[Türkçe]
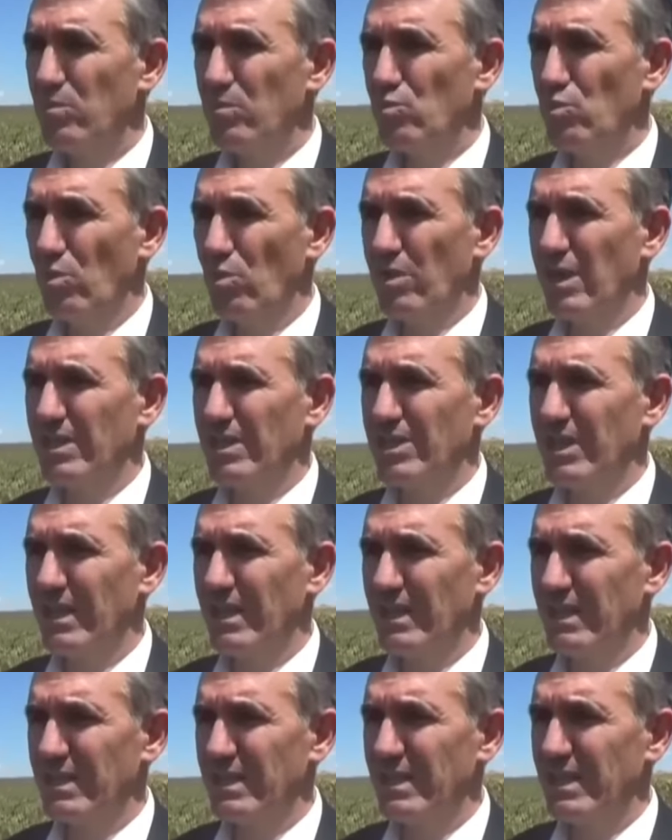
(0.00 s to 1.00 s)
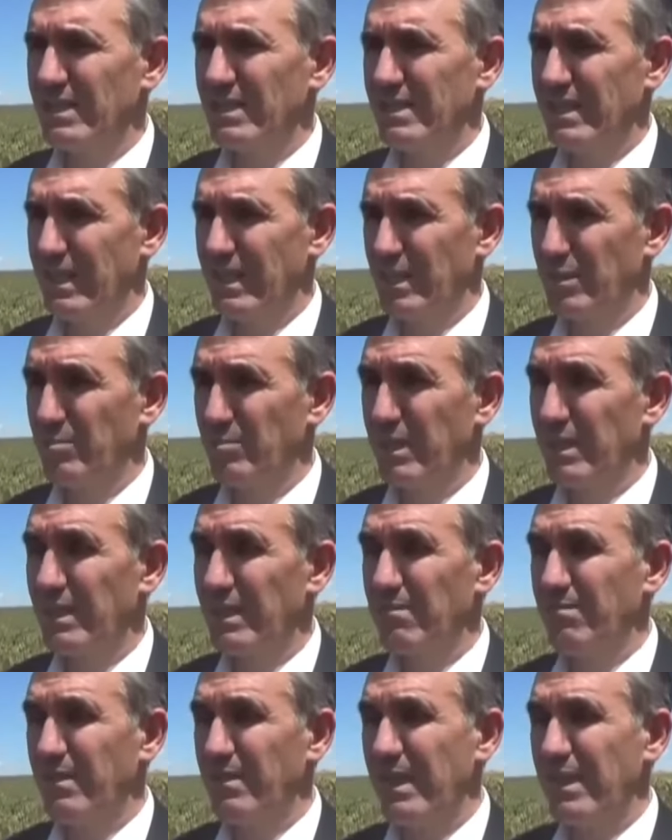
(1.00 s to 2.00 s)
çok aşağılarda
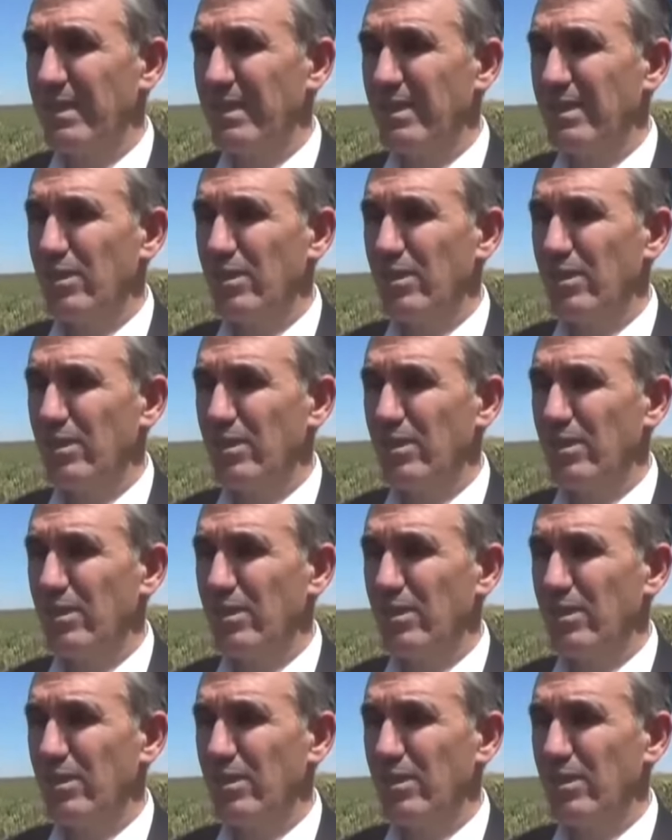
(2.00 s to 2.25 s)
seyretmekte ve